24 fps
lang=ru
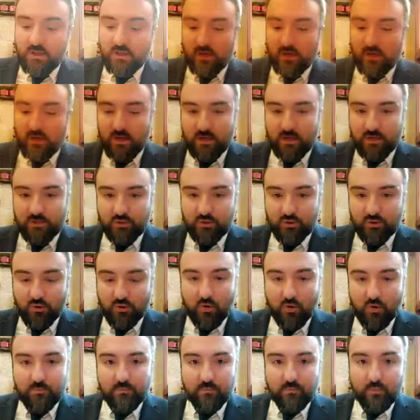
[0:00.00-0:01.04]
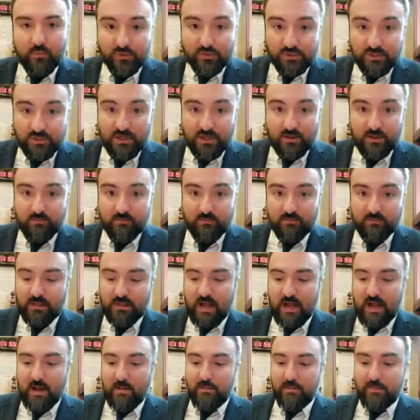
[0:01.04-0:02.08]
Э, до Пуским,
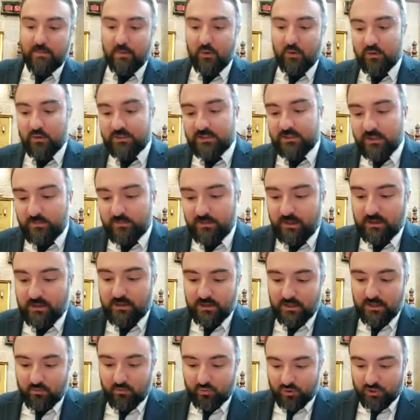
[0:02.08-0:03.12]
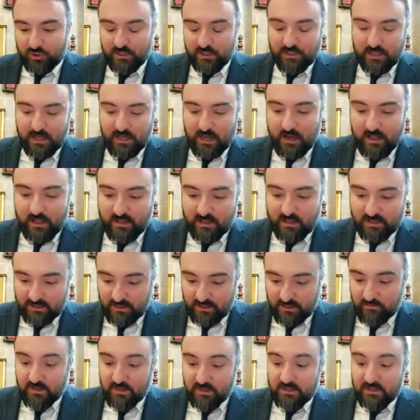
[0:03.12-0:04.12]
да, до самих книг уже, до Аллахи.